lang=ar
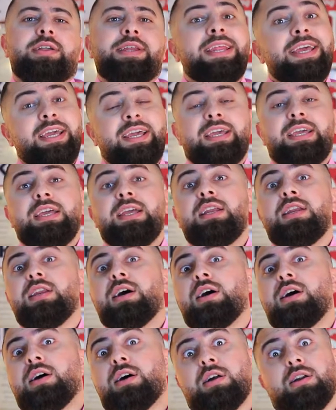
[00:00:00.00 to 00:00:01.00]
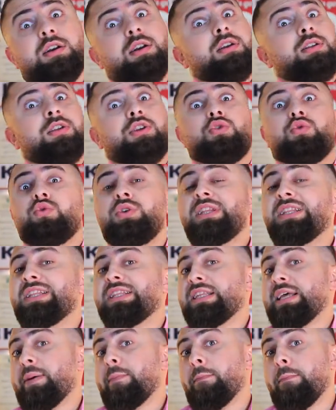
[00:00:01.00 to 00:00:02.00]
نحكي انك قررت انه
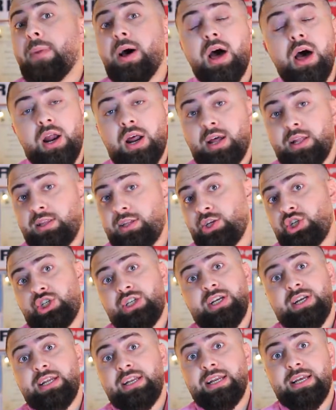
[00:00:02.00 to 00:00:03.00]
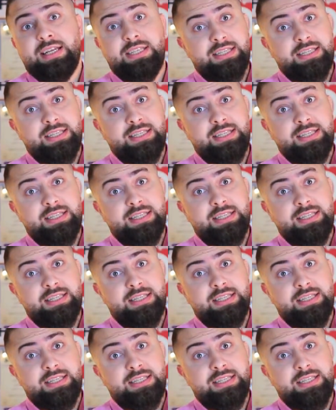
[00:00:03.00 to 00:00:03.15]
انت ما راح تشتغل